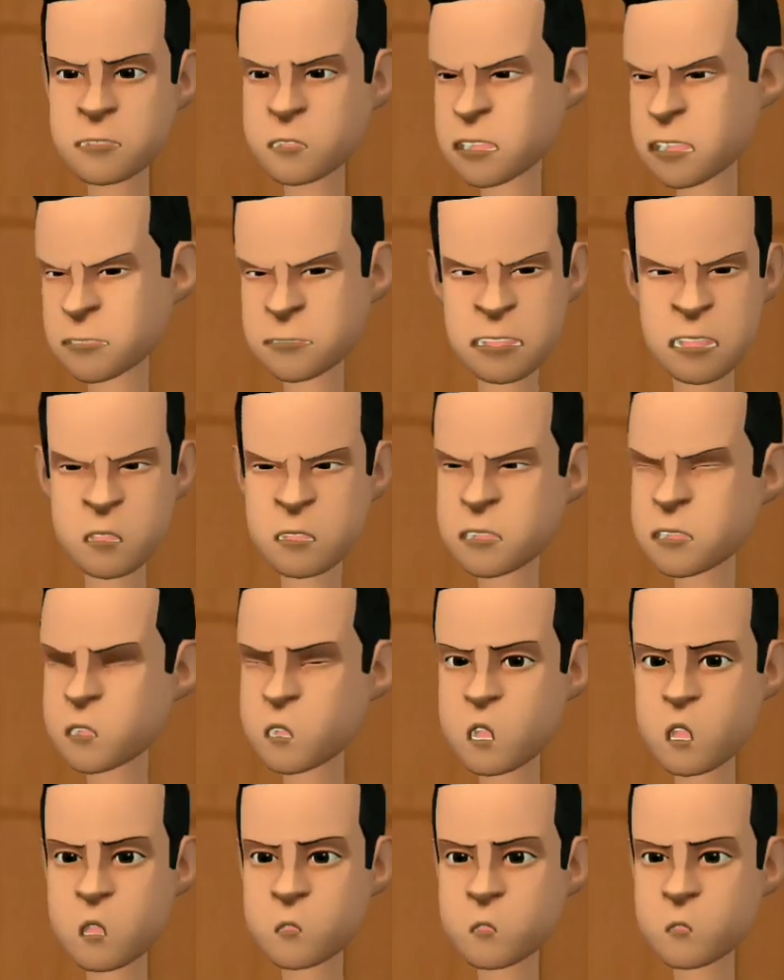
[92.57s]
না কি
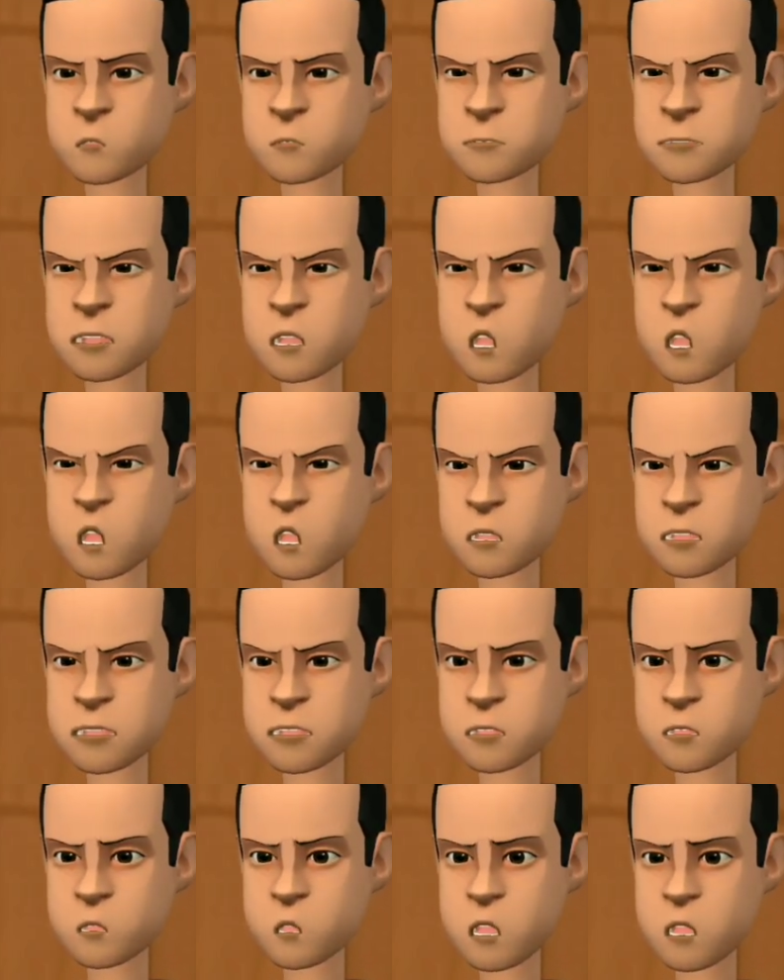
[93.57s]
আর কম আর কলি
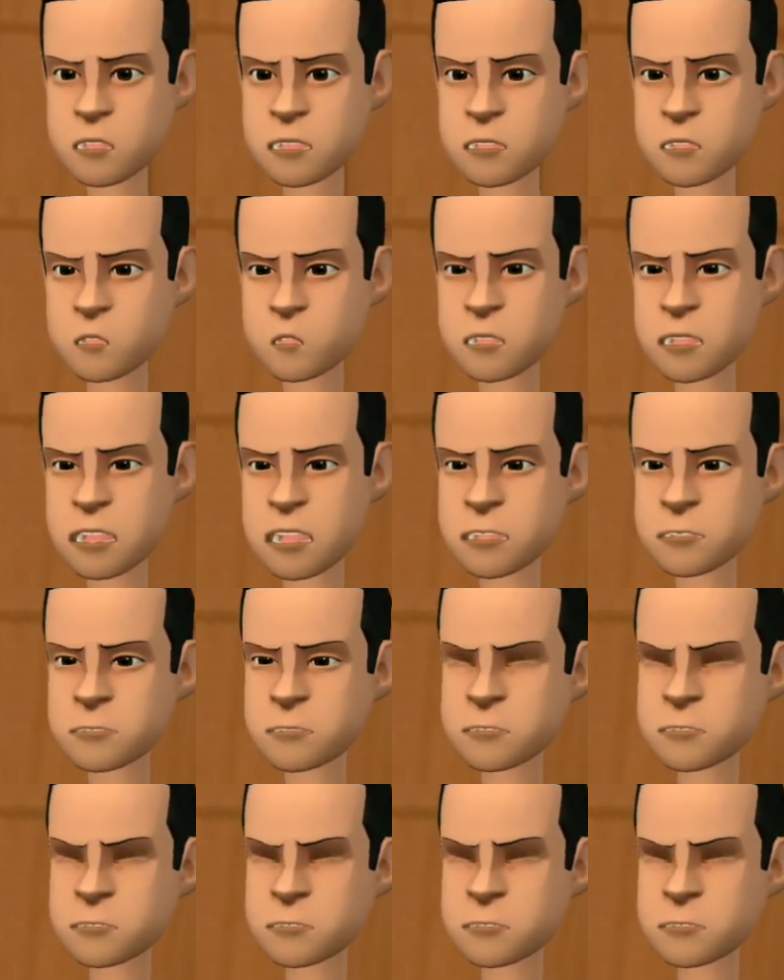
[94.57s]
আমার কথা শুনবি কেটা